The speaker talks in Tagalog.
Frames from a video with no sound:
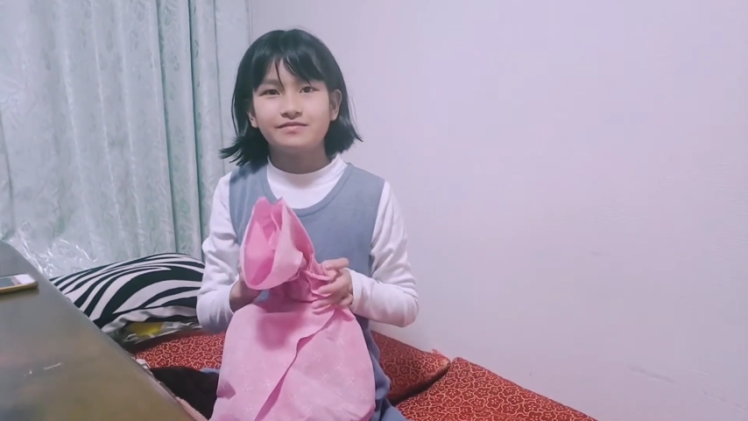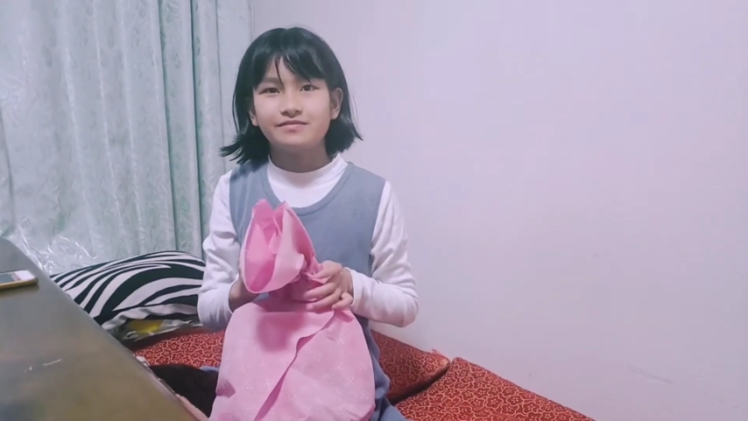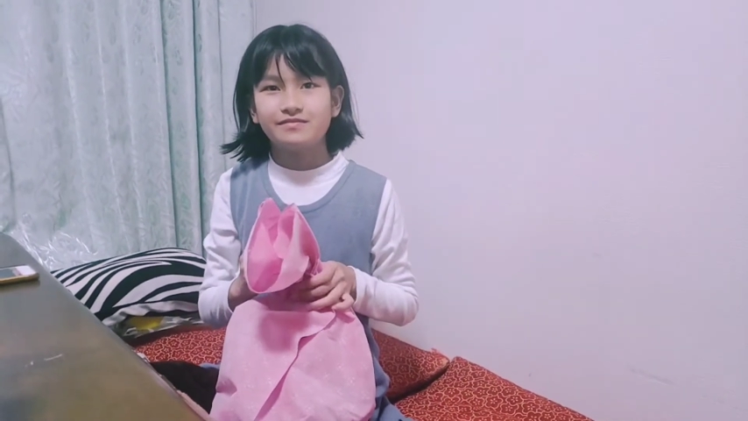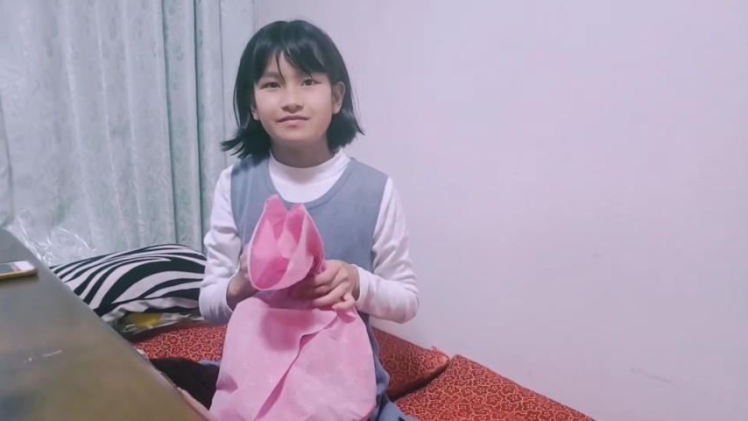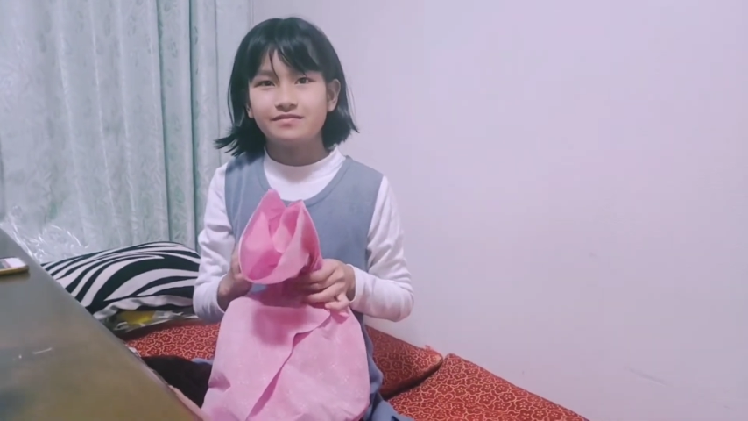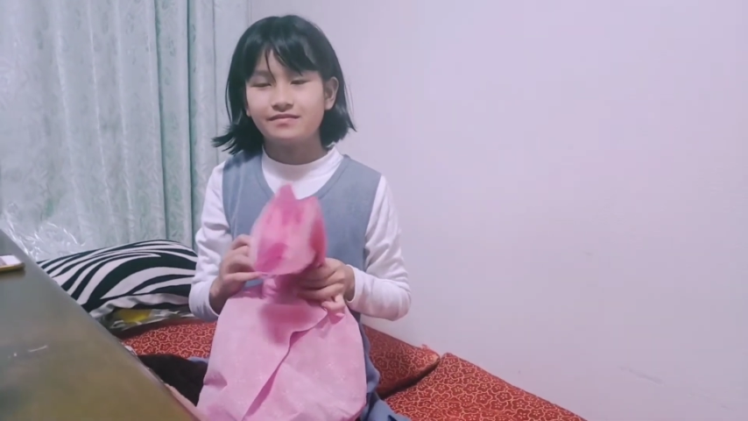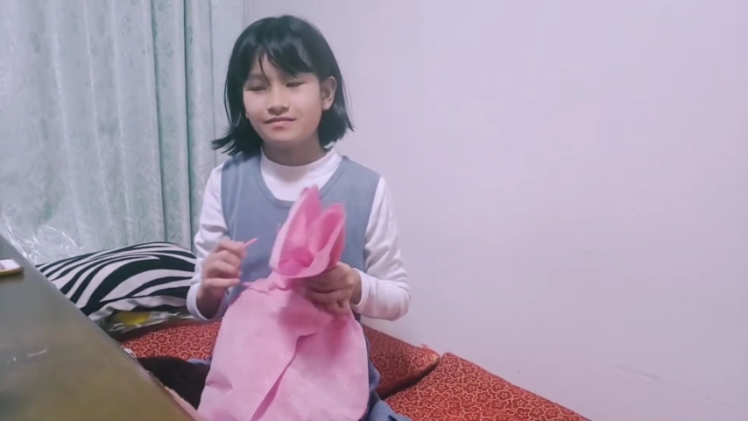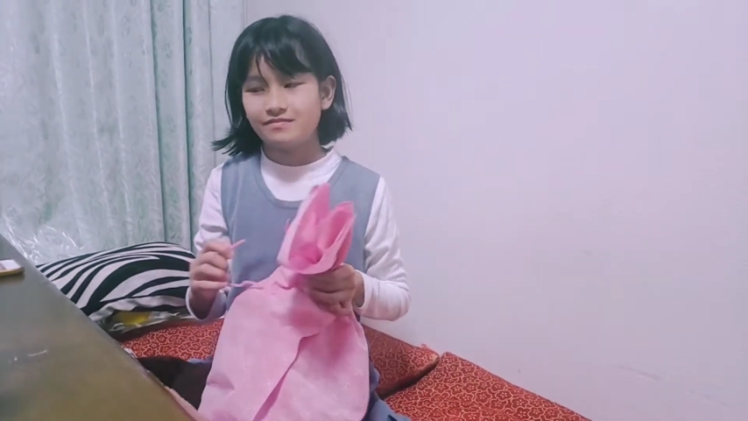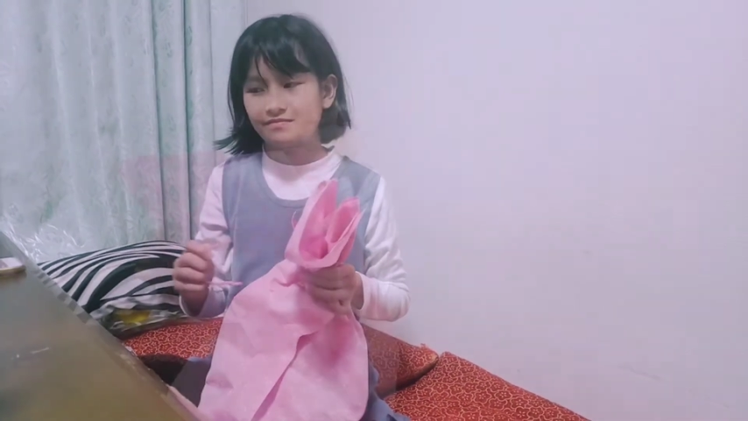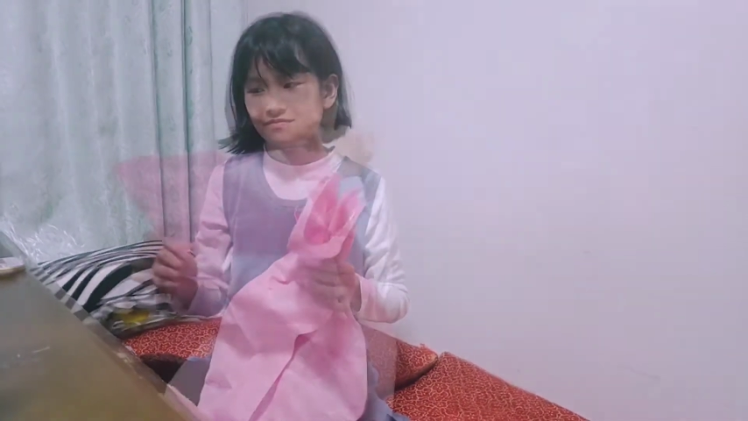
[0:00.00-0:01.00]
Ah, iye de
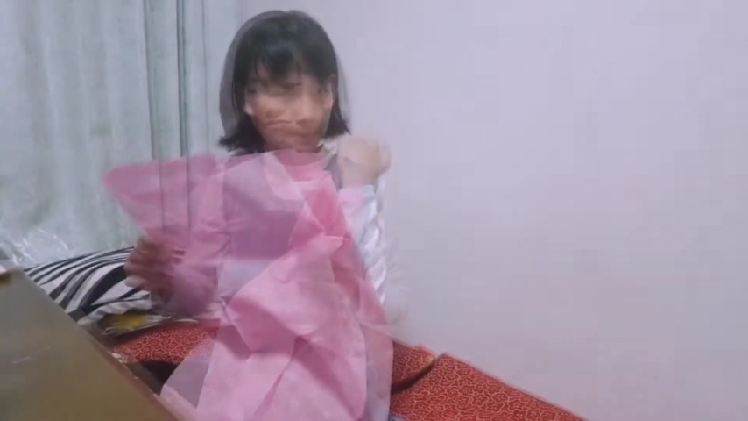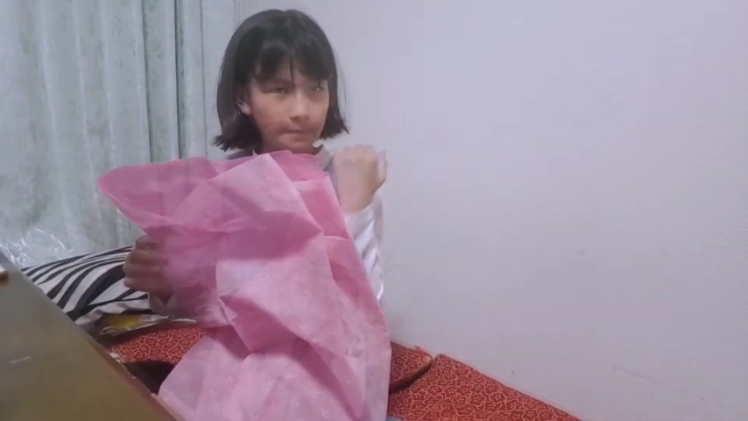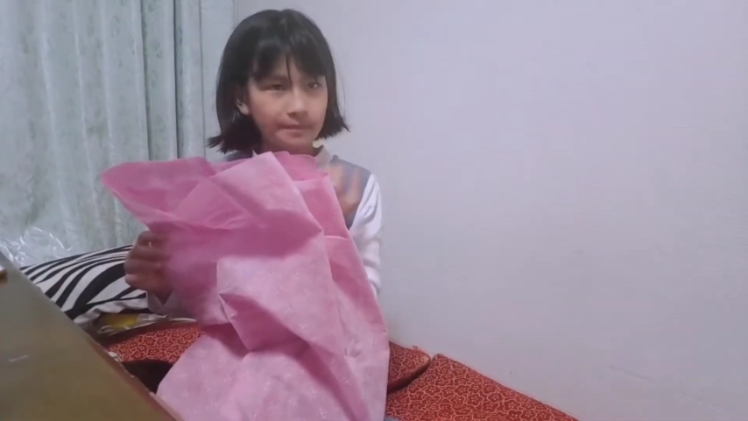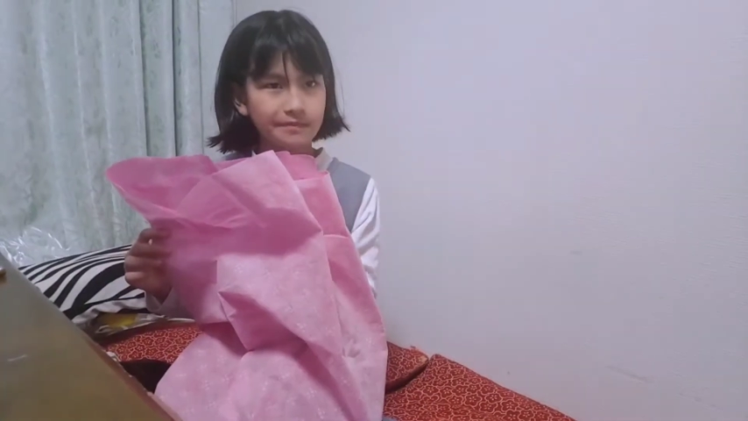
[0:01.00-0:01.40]
tsukamu. Nani ka na